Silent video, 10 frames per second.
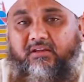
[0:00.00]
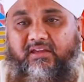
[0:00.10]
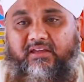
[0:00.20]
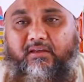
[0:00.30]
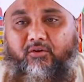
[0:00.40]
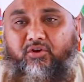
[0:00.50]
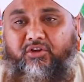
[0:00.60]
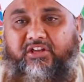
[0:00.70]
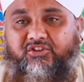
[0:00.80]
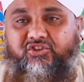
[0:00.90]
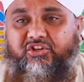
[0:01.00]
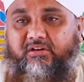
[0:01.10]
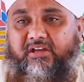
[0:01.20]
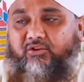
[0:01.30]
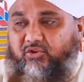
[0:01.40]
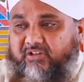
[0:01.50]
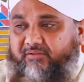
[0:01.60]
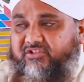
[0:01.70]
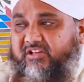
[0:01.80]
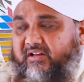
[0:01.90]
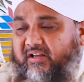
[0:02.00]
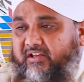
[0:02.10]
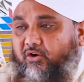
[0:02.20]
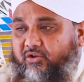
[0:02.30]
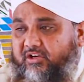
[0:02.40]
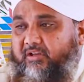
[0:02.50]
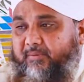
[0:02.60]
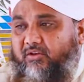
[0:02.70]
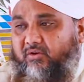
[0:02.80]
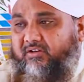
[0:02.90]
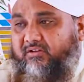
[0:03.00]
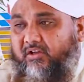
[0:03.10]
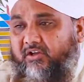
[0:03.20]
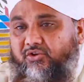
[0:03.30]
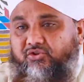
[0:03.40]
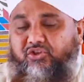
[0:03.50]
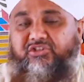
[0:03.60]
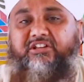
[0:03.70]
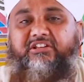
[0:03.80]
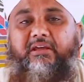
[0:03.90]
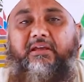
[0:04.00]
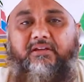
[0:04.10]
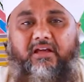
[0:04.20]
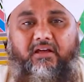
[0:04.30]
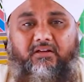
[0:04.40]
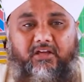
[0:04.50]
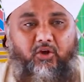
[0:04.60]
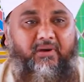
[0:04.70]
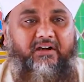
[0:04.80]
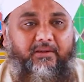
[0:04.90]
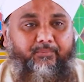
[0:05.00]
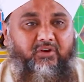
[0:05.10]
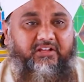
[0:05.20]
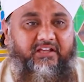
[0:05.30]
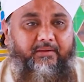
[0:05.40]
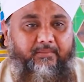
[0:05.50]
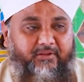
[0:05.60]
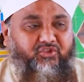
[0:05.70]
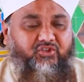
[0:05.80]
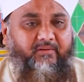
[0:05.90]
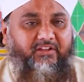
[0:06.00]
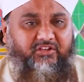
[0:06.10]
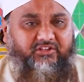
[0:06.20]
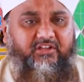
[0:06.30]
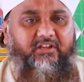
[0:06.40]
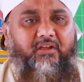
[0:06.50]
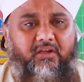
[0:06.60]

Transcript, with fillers: कि नौकरी अच्छी है, तो तावीज़ कर करके नौकरी बाद छिन जाती है या कारोबार ठप हो जाता है बंदिश करवा दी जाती है